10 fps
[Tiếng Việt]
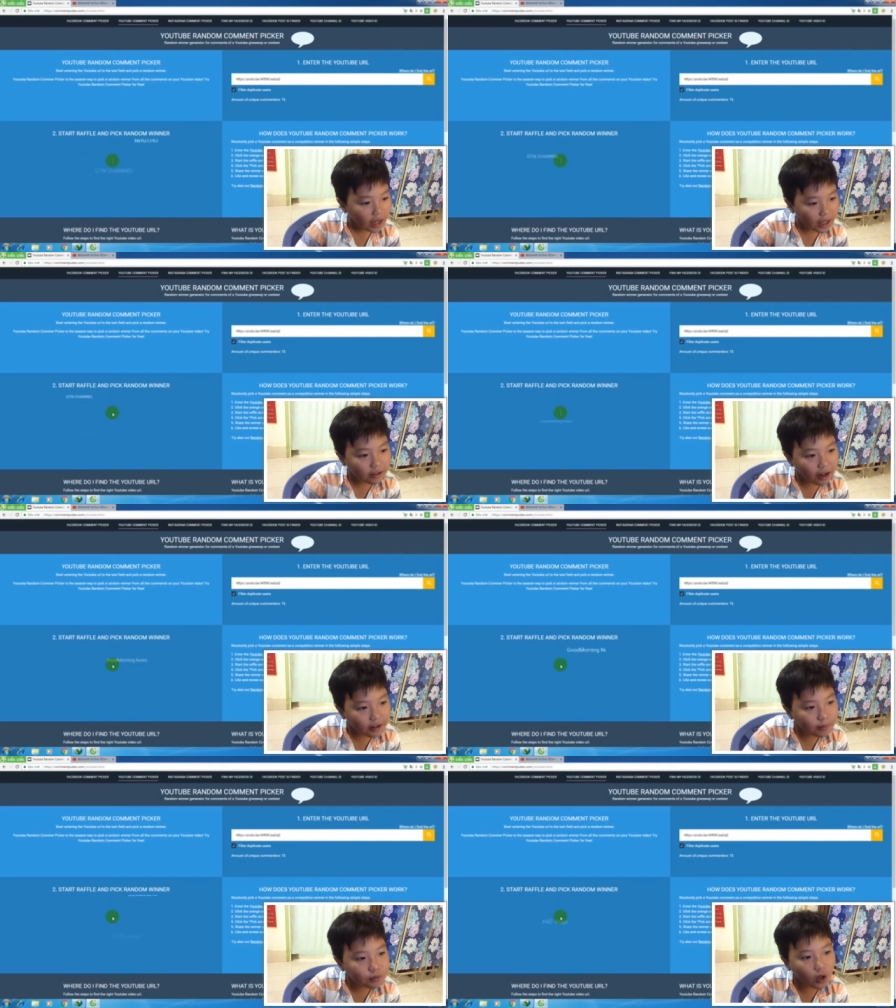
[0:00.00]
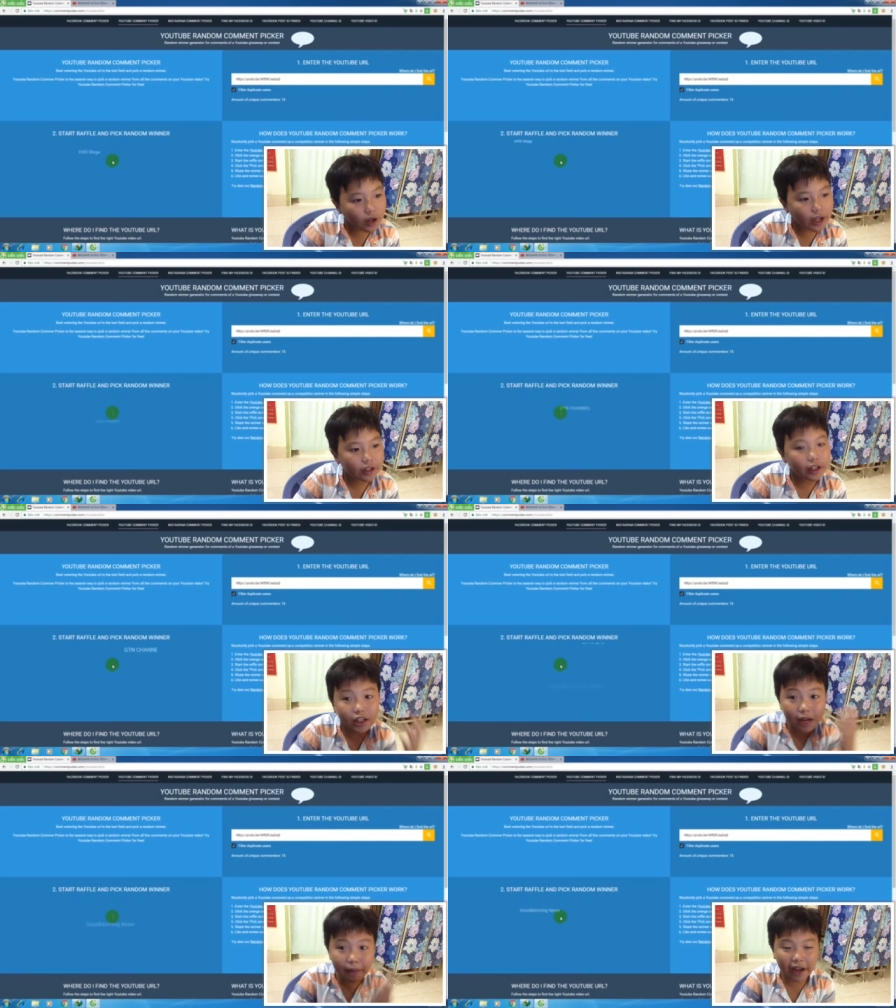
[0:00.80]
anh random số này
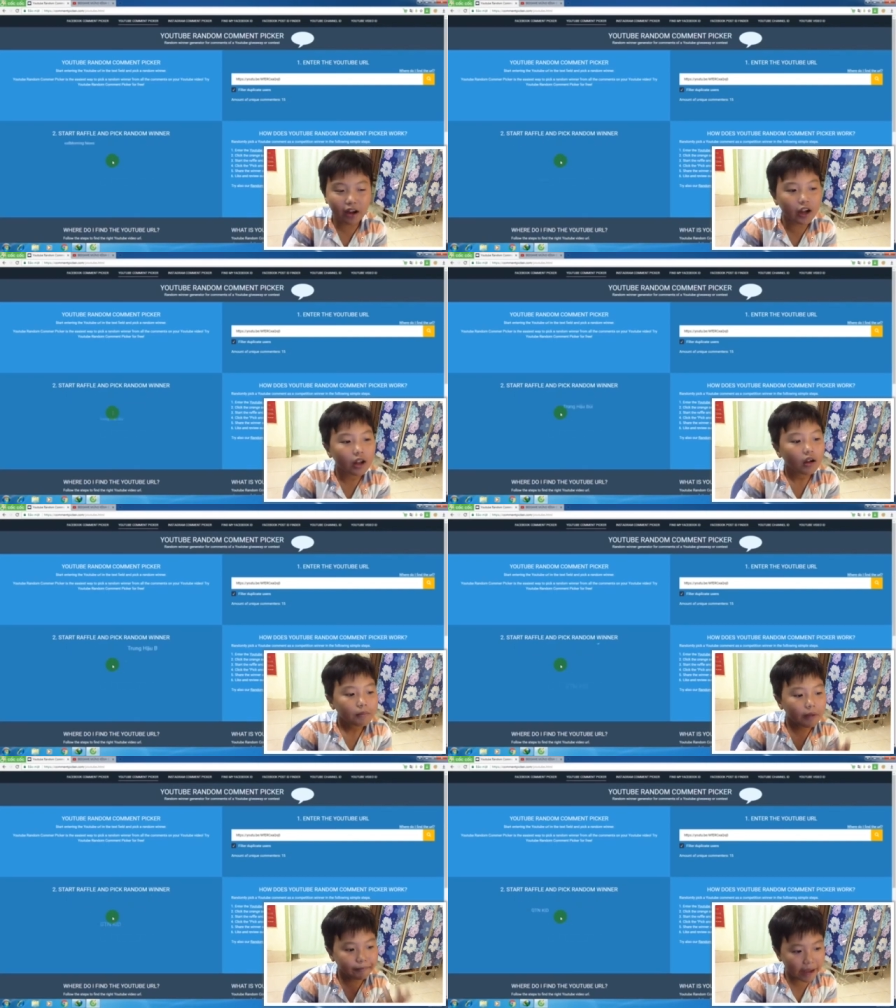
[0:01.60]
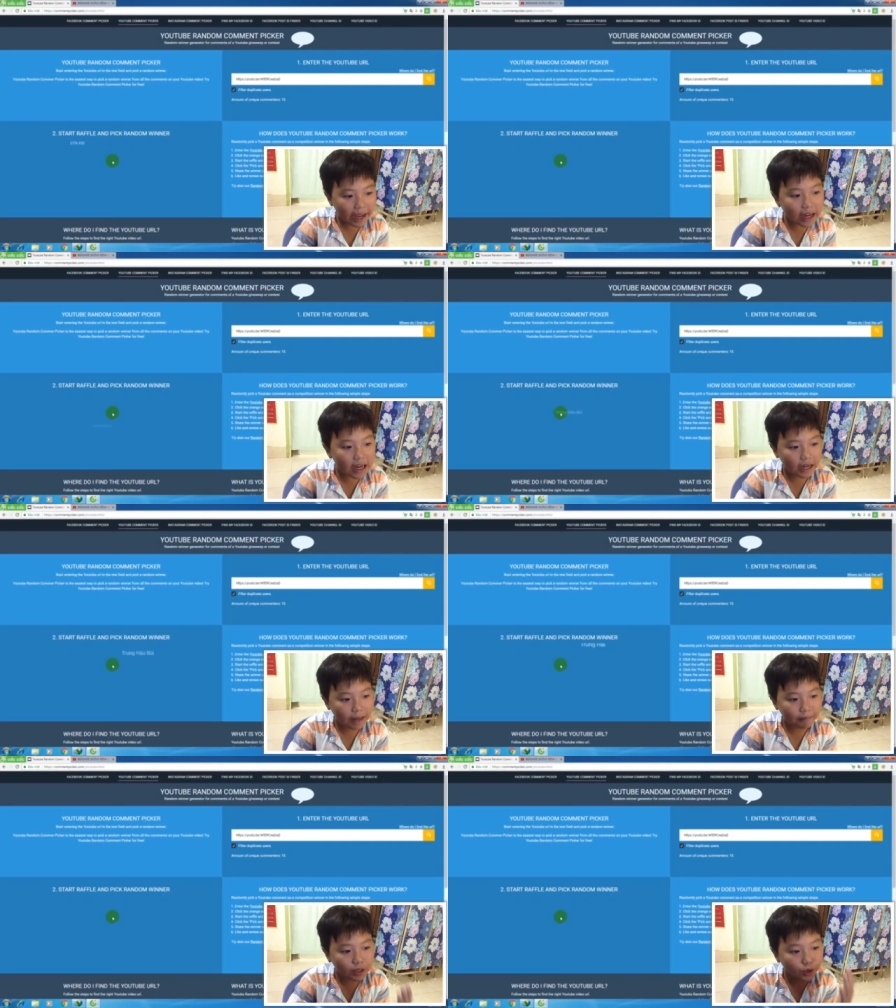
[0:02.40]
các bạn ơi bé này
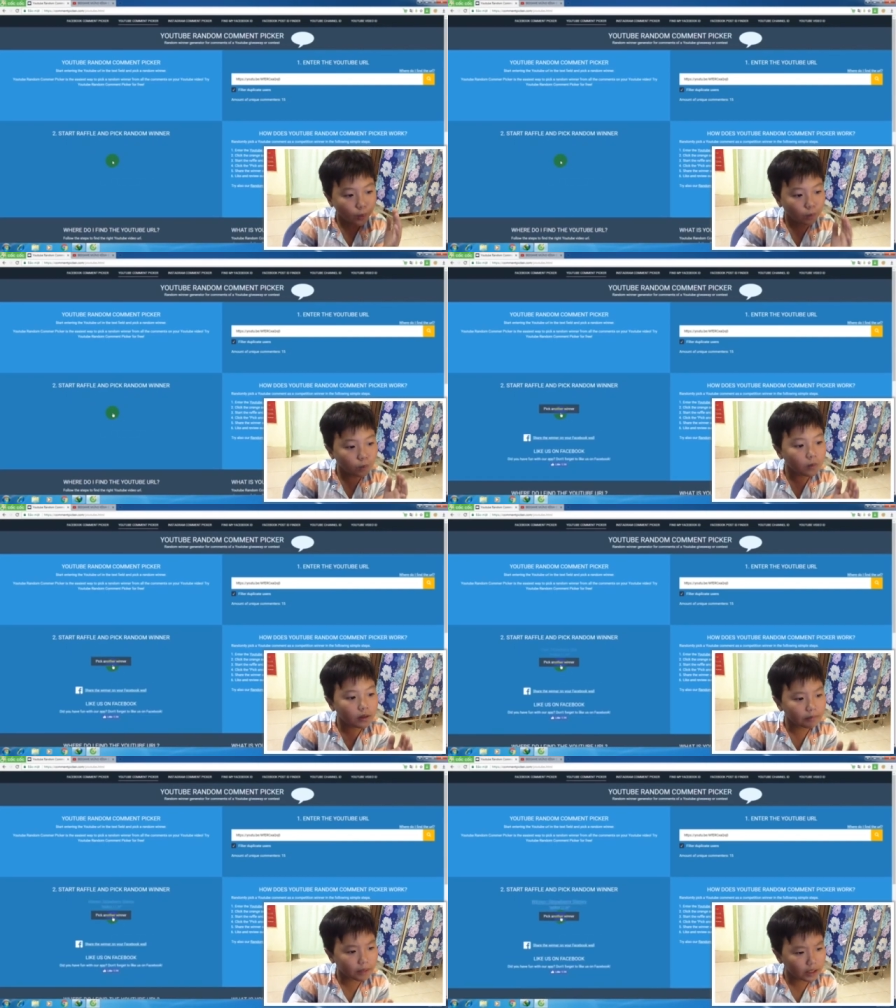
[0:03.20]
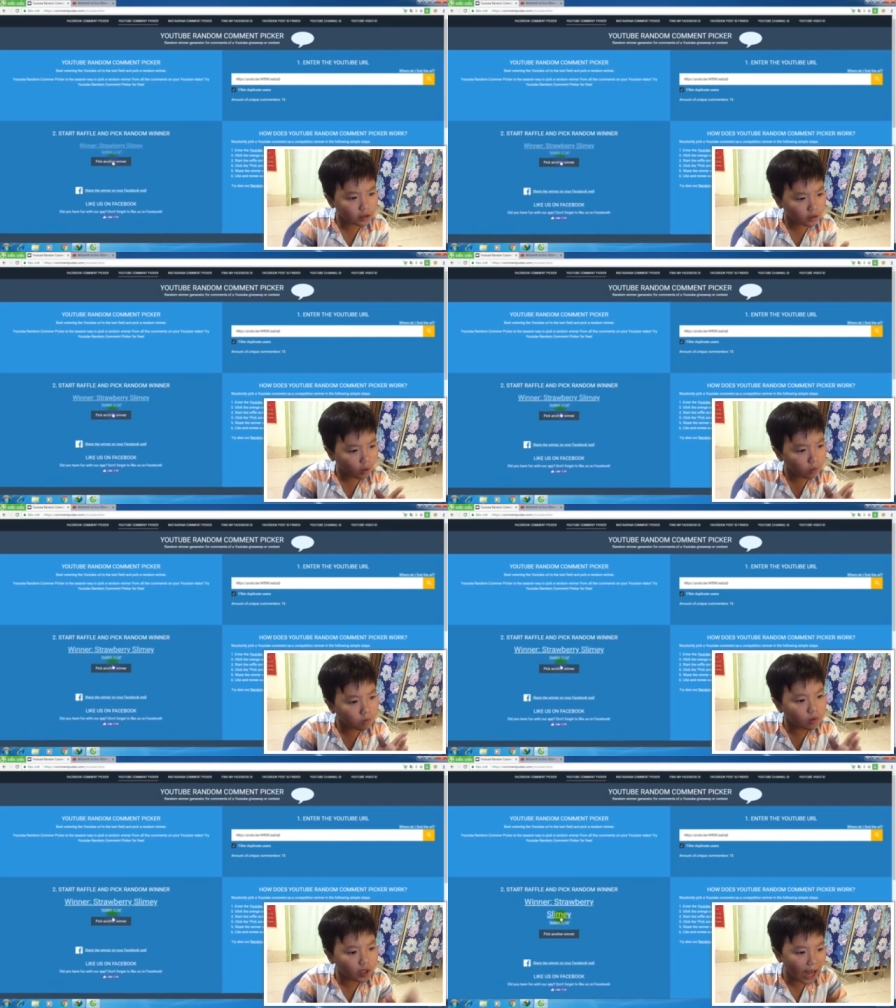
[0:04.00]
là mình cũng mình
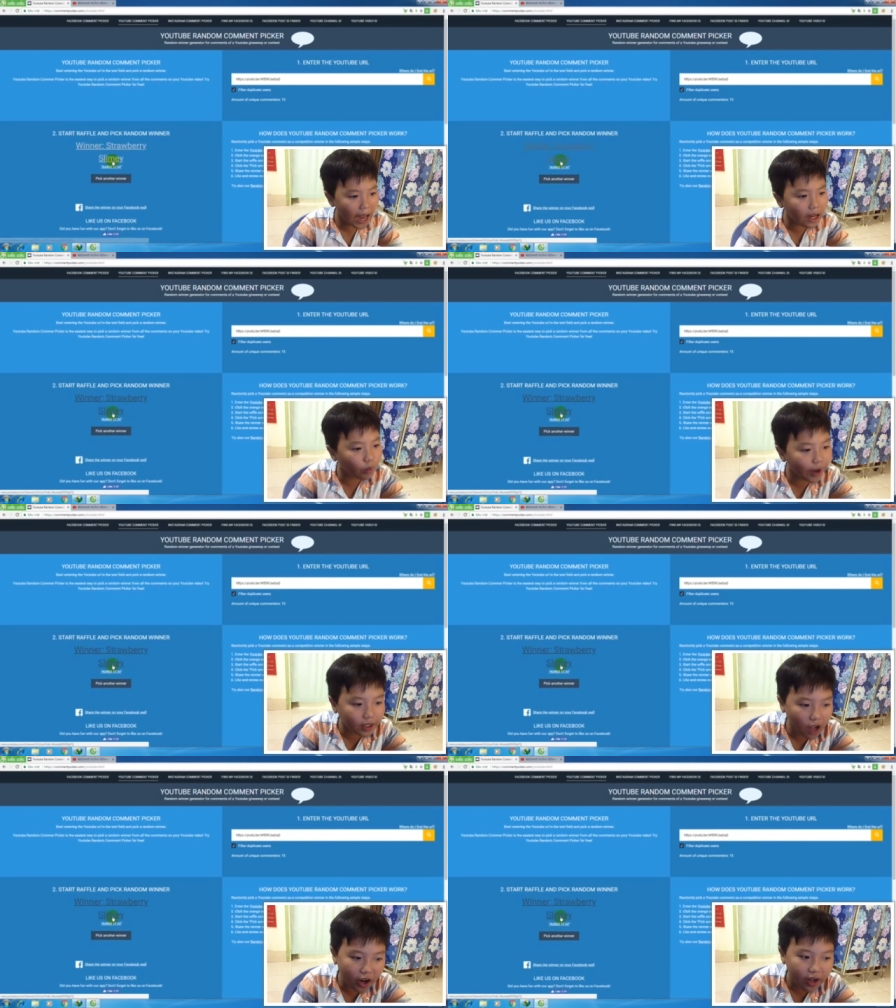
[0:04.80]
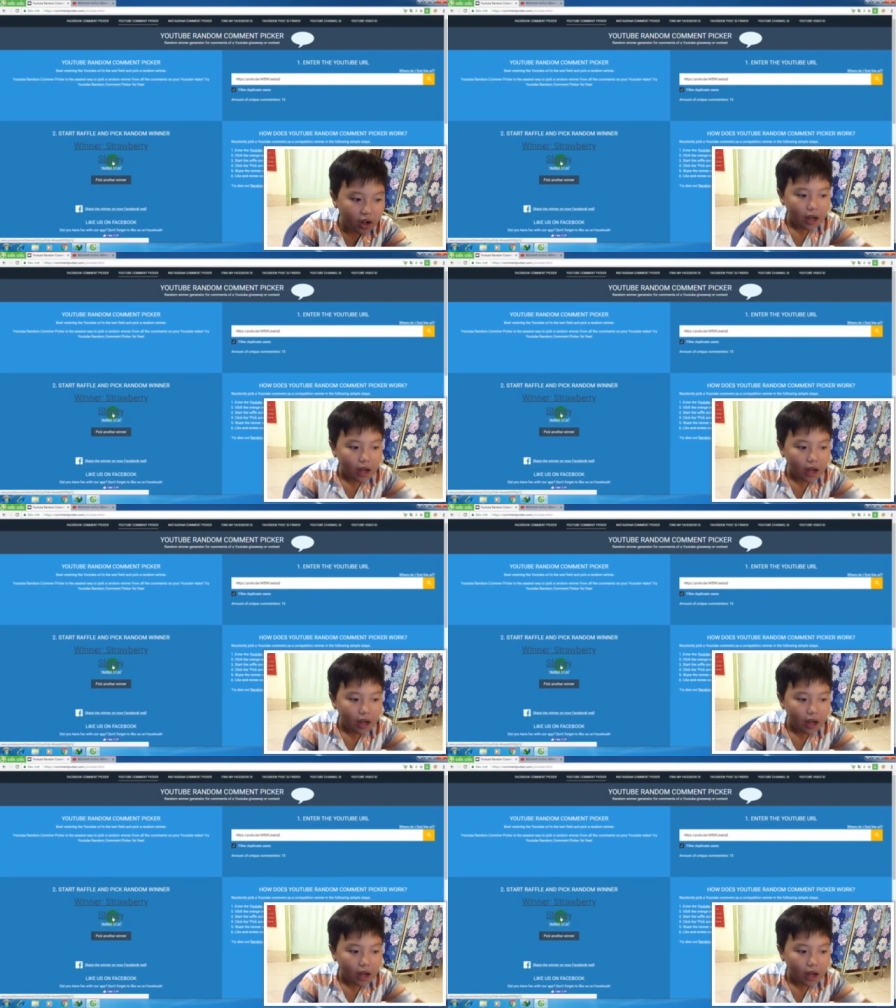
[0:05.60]
cũng khá là quen thôi